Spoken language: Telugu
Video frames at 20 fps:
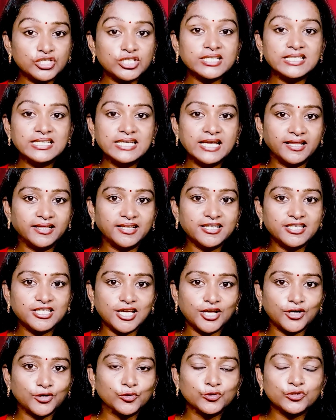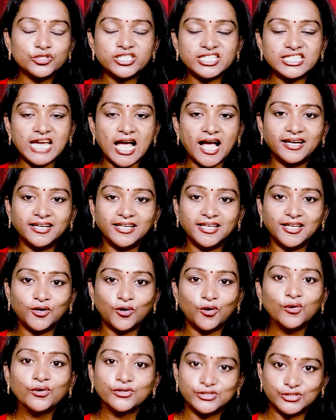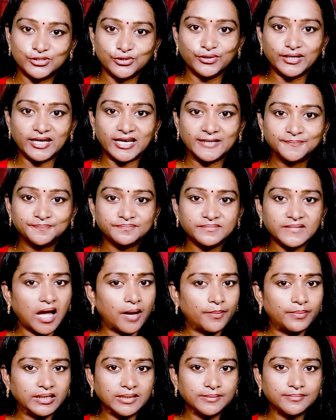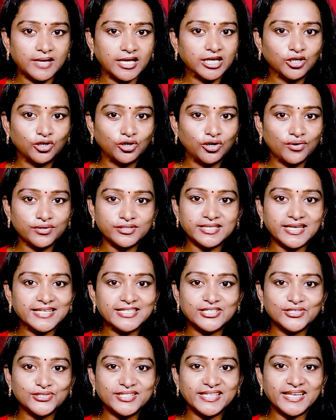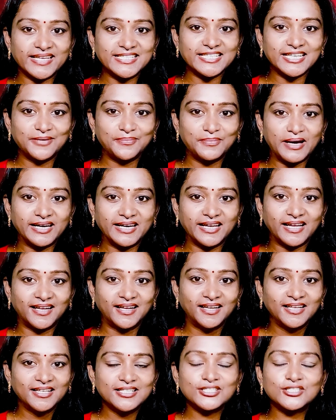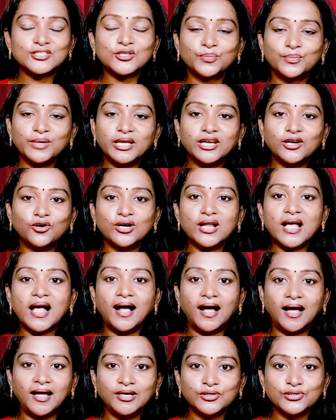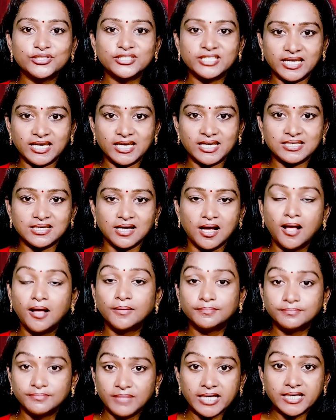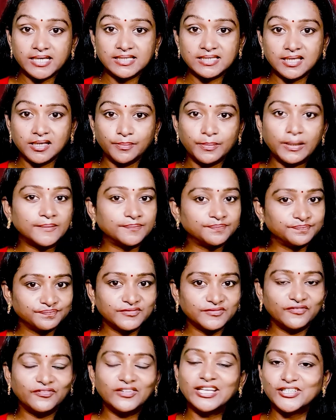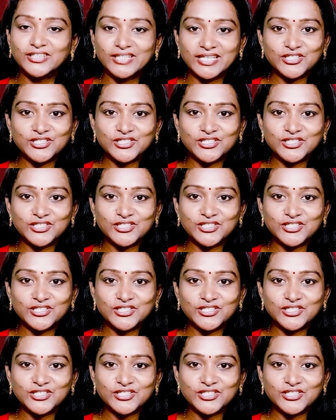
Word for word: ని అందించారు స్టార్ హీరో సూర్య కాబట్టి మనం కూడా ఒకసారి చూసేయచ్చు అనమాట సో మీరు కూడా అల్లు శిరీష్ బాడీ సినిమా వీలుంటే